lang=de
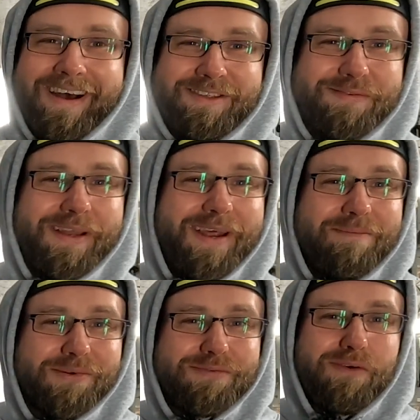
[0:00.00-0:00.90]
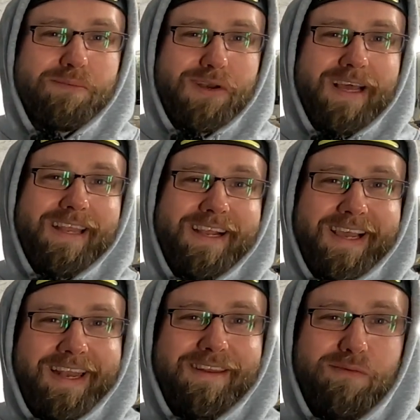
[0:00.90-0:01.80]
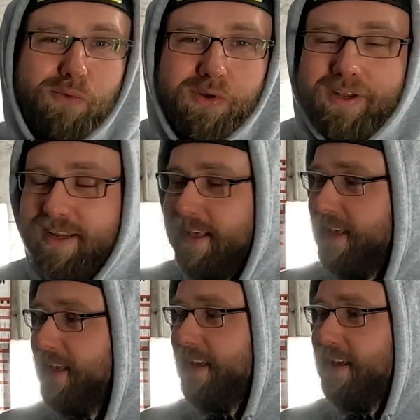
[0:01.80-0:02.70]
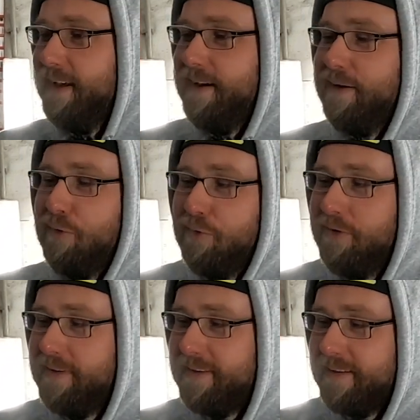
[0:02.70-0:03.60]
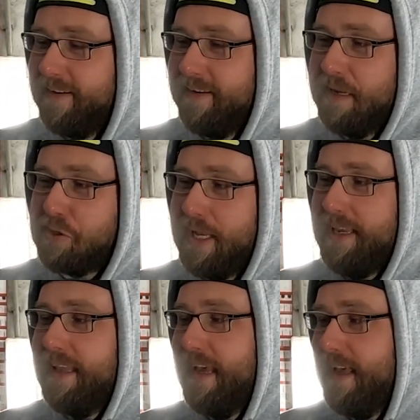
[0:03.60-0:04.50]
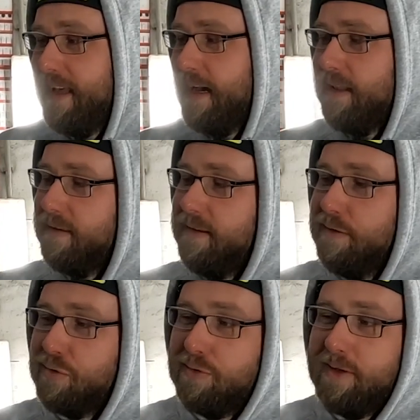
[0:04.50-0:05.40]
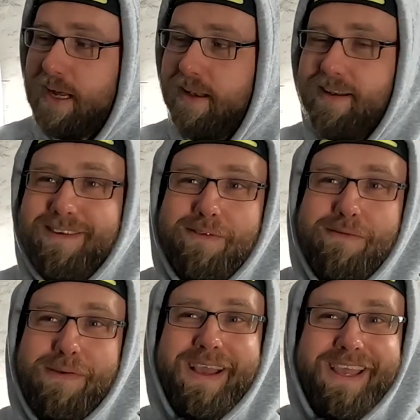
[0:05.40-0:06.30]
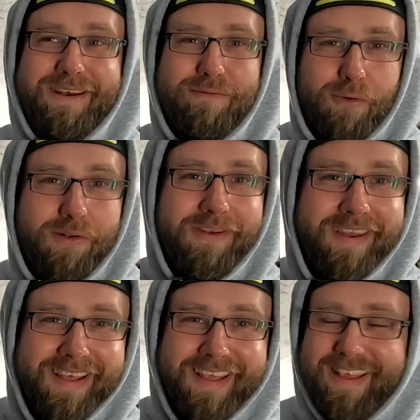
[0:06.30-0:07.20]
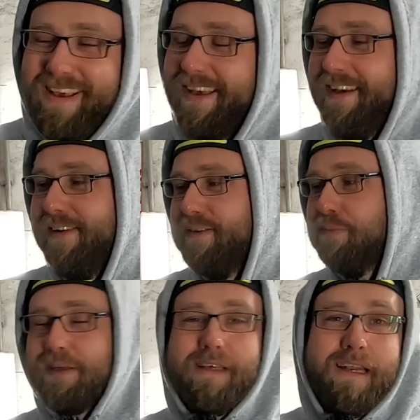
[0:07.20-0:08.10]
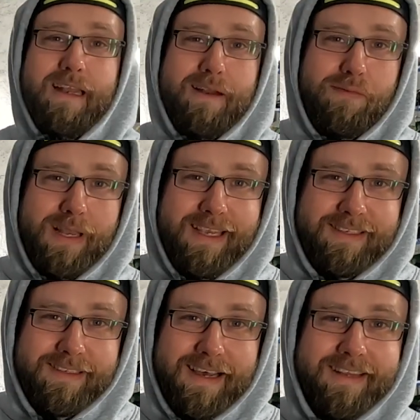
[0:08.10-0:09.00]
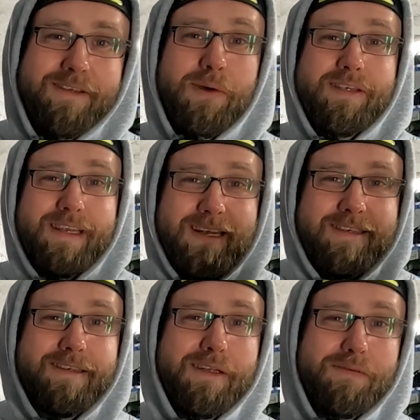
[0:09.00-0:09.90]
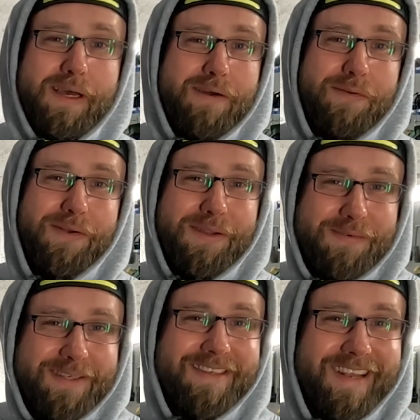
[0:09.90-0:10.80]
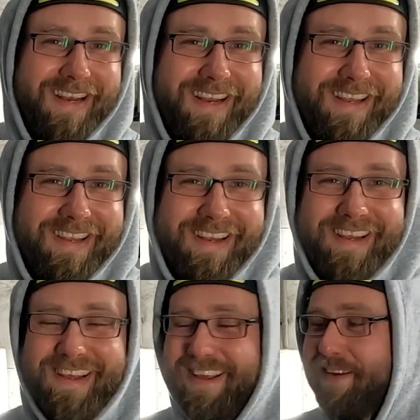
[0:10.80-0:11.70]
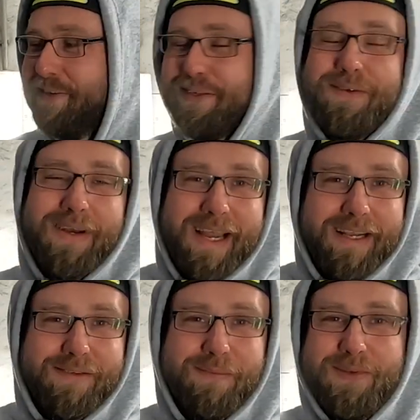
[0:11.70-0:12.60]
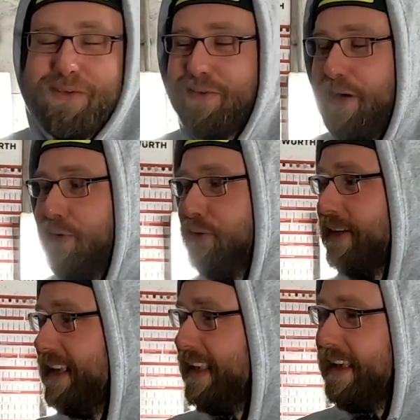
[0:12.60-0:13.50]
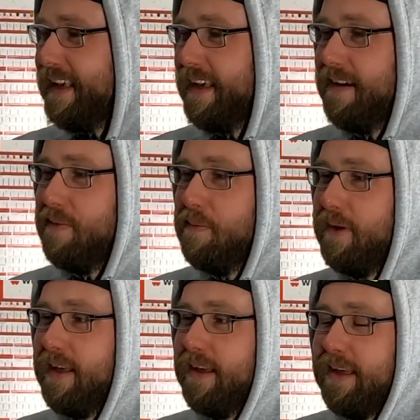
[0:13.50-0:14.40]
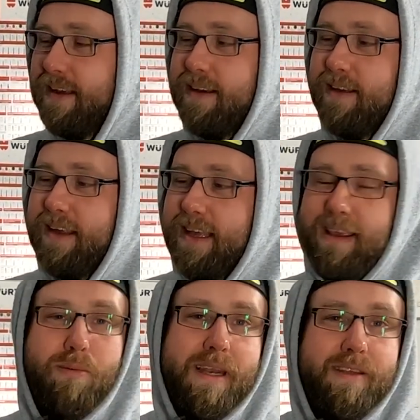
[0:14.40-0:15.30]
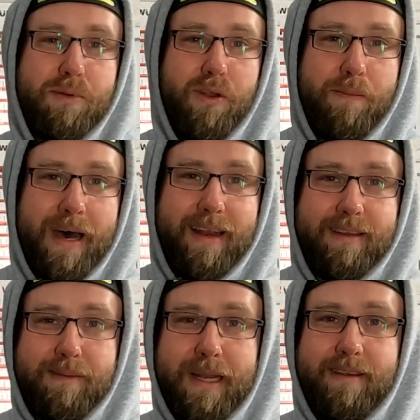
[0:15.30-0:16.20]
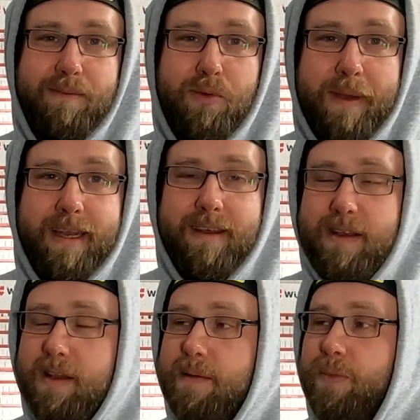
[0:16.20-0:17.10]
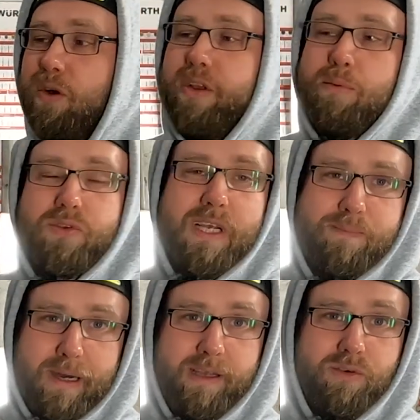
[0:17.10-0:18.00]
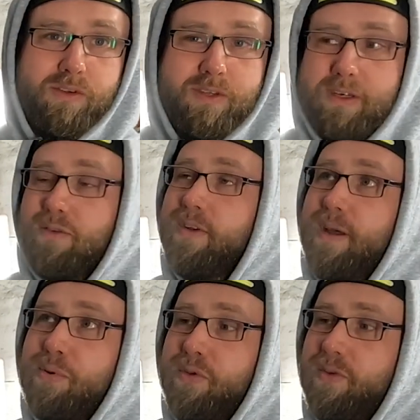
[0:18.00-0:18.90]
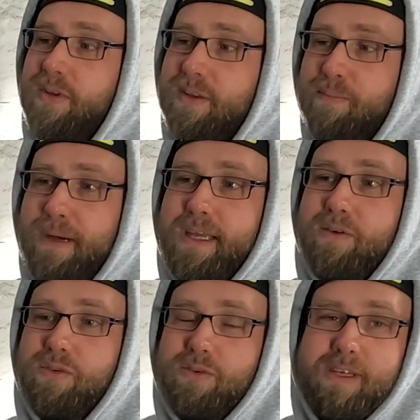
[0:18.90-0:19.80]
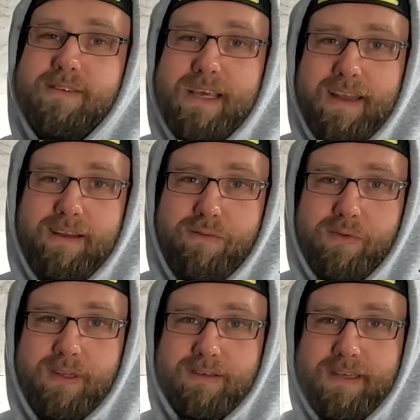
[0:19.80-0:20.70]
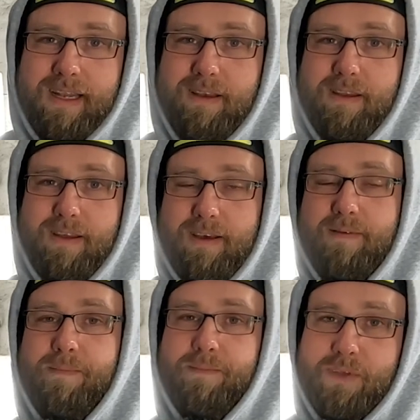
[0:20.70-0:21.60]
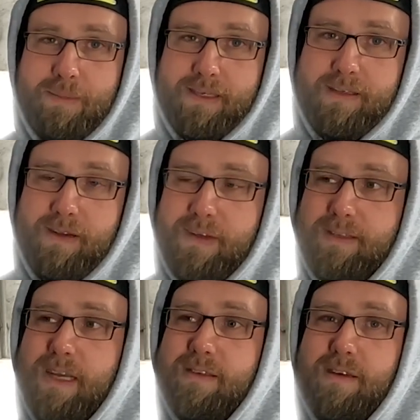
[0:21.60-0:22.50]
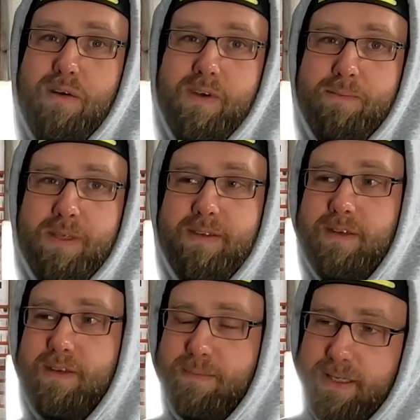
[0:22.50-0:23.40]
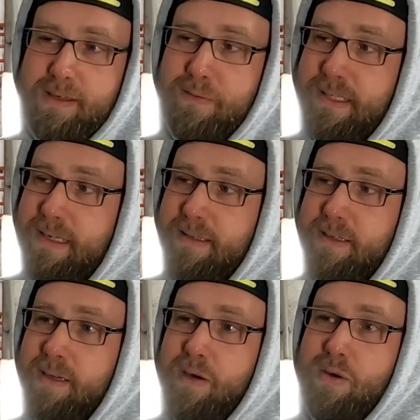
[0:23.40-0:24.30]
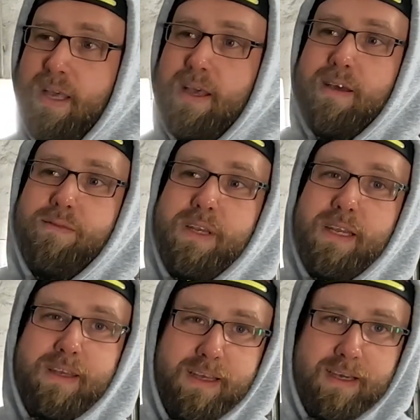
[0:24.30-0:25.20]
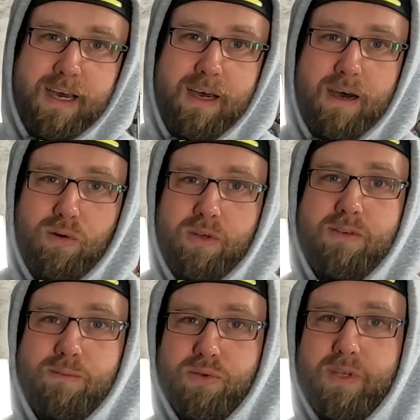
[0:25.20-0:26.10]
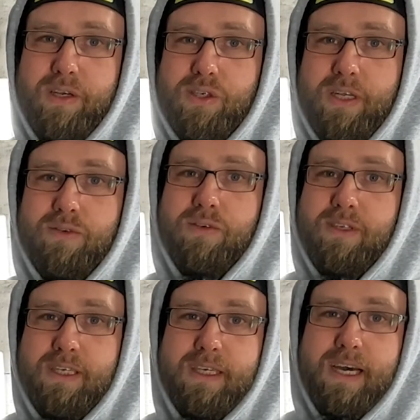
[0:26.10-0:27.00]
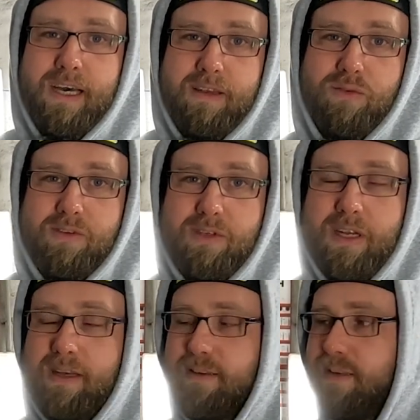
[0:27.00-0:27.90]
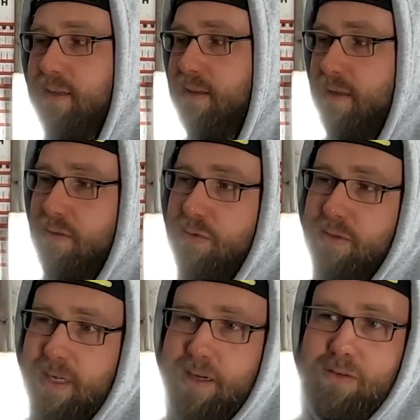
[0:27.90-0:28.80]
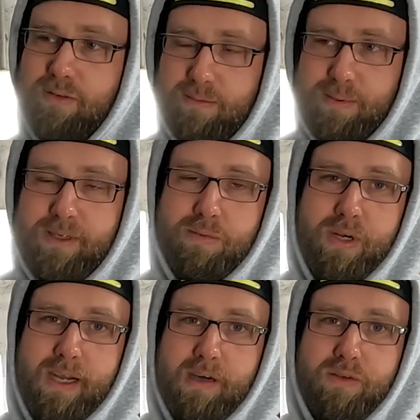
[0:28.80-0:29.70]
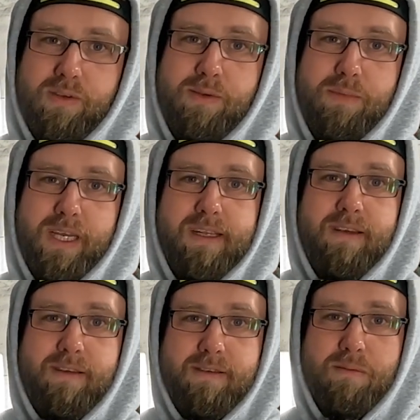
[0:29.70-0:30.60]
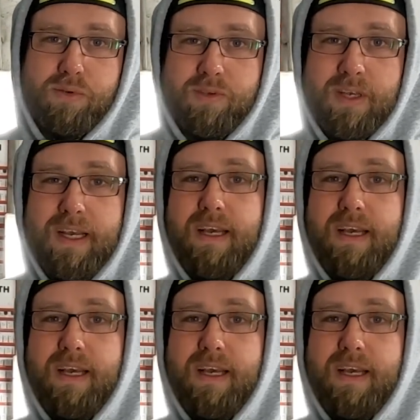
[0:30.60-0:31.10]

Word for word: als wenn der Bus vom Schlachter gerettet wurde äh, und äh, der Schlechter hat sich hier schon dran vergehen wollen. Äh, Sebastian hat dann vielleicht gesagt, Sebastian, das ist jetzt frei erfunden, ich weiß es leider nicht. Ne? es sieht nur leider so ein bisschen so aus. Ähm, ich überlege doch nochmal an, erst im letzten Moment. Und der Bus ist jetzt bei uns. Ne? Und der Bus ist bei uns und das ist relativ interessant. Ähm, Sebastian weiß ganz genau, was passiert. Sebastian weiß ganz genau, wie der DEKRA auch diesen Bus einschätzt. Und die DEKRA hat uns signalisiert, dass ohne Karo Überhebung der Karosseriemängel dieser Bus